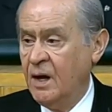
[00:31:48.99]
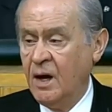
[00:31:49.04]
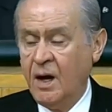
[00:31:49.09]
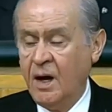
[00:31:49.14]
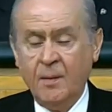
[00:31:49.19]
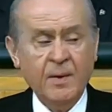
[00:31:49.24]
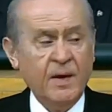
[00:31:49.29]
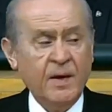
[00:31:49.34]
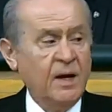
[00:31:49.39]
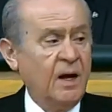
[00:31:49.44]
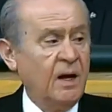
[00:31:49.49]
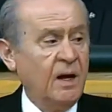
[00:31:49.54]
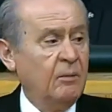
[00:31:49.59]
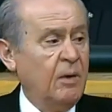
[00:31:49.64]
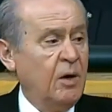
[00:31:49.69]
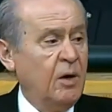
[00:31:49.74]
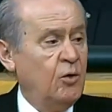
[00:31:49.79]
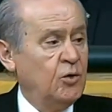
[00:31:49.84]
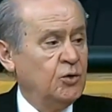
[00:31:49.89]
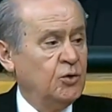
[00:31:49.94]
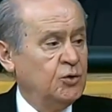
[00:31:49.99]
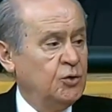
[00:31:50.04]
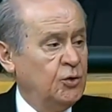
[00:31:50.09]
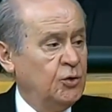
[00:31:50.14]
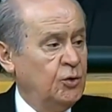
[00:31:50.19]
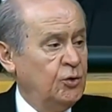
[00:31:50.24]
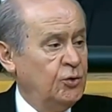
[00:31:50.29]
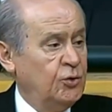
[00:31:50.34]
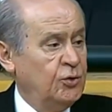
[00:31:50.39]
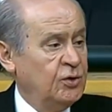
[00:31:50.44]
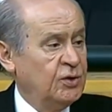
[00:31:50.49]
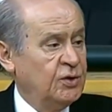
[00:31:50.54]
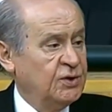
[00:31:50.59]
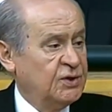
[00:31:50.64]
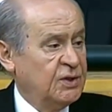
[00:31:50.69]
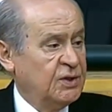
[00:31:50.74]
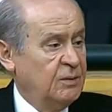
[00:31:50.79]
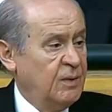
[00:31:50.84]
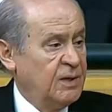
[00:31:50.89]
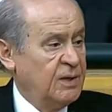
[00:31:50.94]
haber alma özgürlüğünün
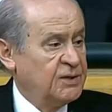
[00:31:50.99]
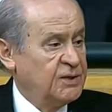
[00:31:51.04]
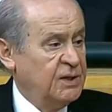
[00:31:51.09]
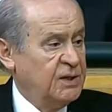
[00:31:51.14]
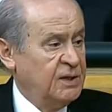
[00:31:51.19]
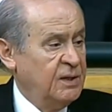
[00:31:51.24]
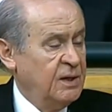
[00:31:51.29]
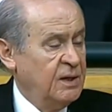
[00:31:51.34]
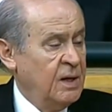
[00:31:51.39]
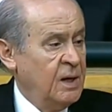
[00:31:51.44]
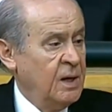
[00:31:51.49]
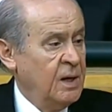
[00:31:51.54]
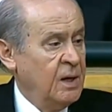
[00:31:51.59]
kısılması,